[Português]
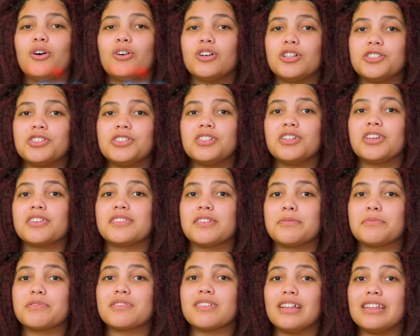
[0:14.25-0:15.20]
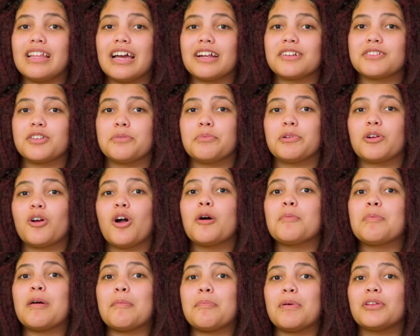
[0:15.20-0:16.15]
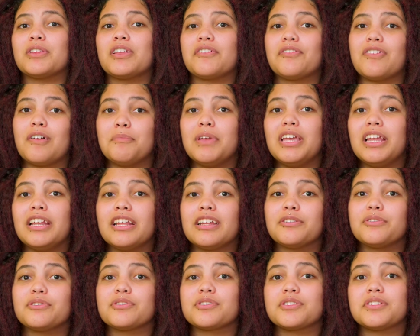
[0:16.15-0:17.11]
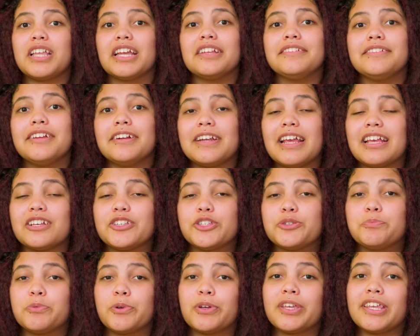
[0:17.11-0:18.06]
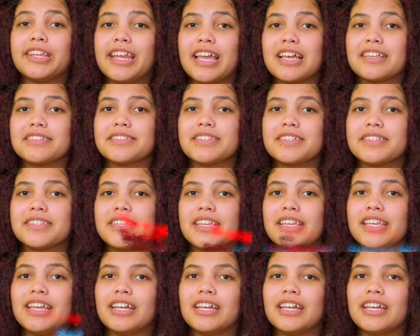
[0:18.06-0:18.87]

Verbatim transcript: Hoje nós vamos falar sobre qual é o papel da família no uso da internet por crianças e